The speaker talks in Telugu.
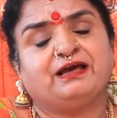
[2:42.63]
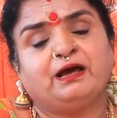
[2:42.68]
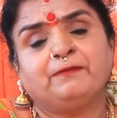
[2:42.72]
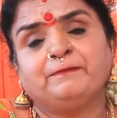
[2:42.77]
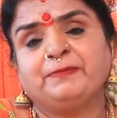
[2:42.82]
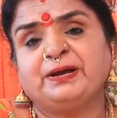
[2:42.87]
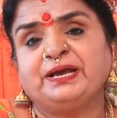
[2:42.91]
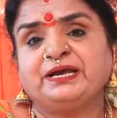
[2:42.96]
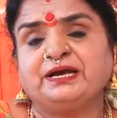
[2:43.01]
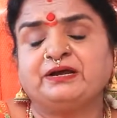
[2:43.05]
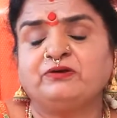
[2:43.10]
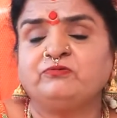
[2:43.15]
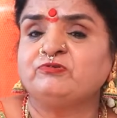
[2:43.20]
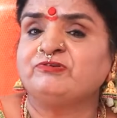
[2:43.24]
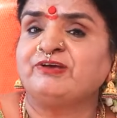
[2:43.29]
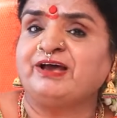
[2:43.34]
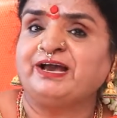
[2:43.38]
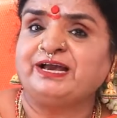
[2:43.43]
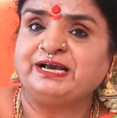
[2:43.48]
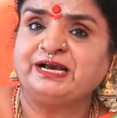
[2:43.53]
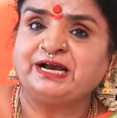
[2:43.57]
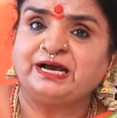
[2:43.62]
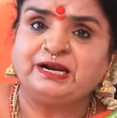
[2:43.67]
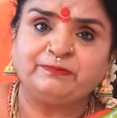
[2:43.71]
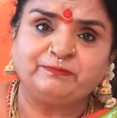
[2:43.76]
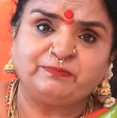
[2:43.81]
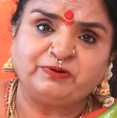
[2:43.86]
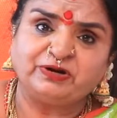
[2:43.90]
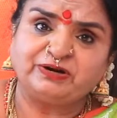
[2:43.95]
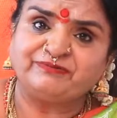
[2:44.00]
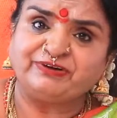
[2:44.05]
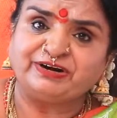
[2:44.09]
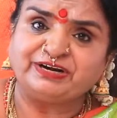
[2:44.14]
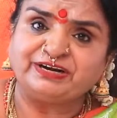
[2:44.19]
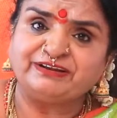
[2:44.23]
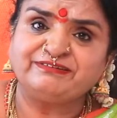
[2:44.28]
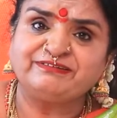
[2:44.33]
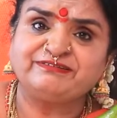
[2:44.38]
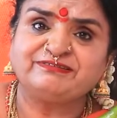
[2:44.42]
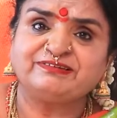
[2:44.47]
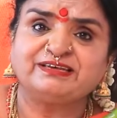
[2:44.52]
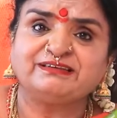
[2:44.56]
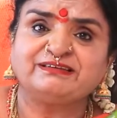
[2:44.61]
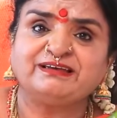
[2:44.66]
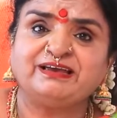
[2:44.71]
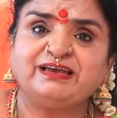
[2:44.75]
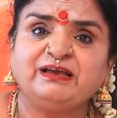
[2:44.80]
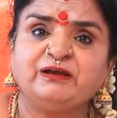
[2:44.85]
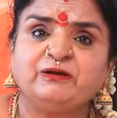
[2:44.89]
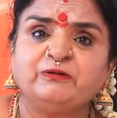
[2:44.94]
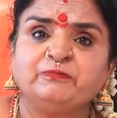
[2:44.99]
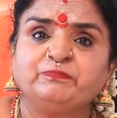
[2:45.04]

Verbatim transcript: అమ్మాయి కను సాయంకాలం పూట వంట చేసేసాయి